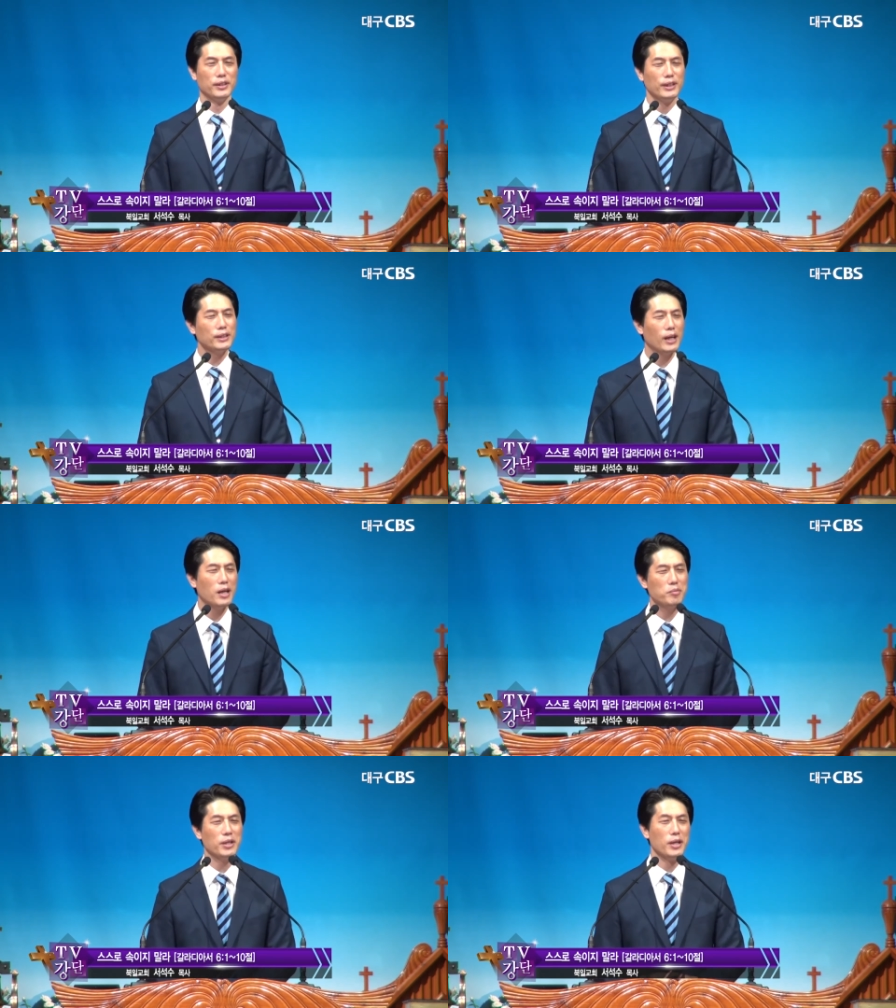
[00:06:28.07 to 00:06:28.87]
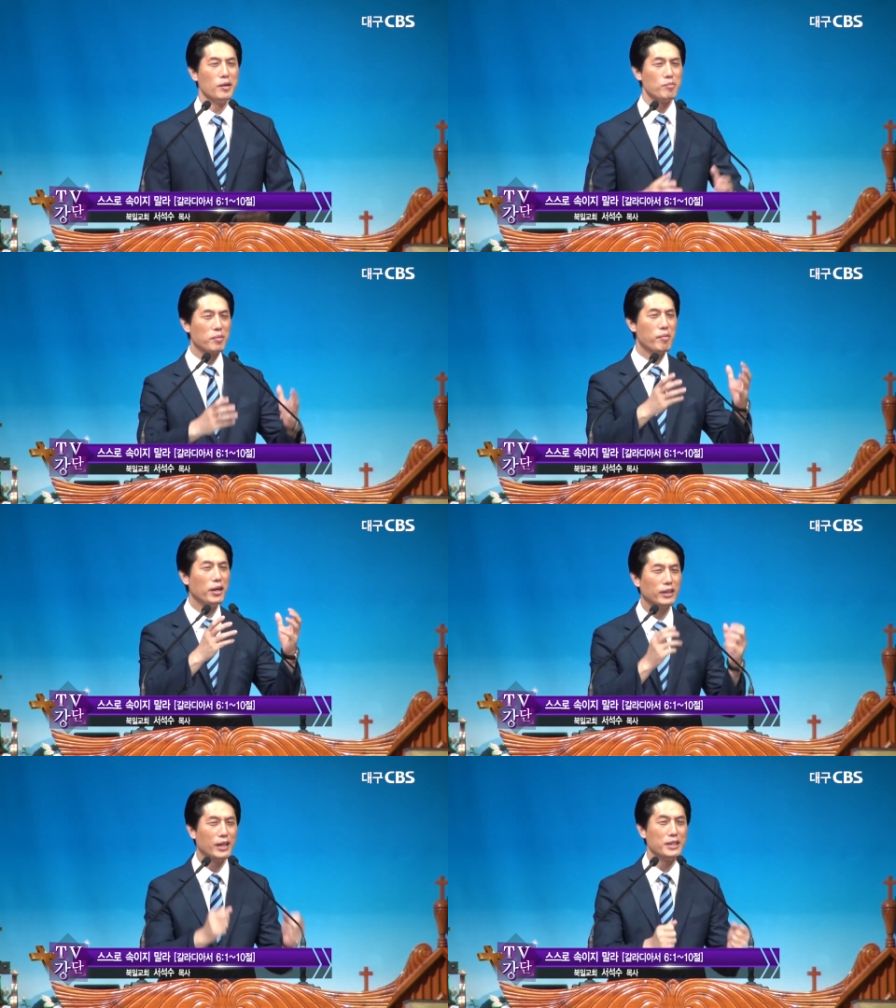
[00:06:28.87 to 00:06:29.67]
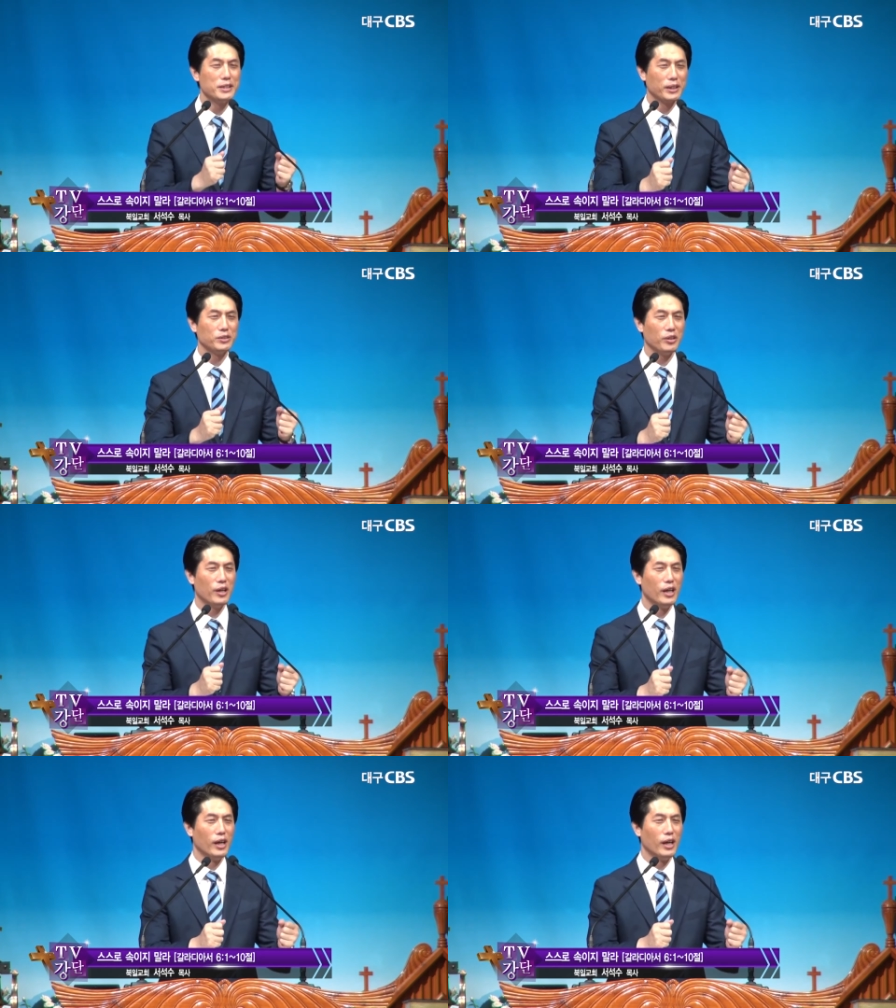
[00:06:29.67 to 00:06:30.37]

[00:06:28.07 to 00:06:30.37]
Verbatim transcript: 이 사람이 막메어 달리는 거지요.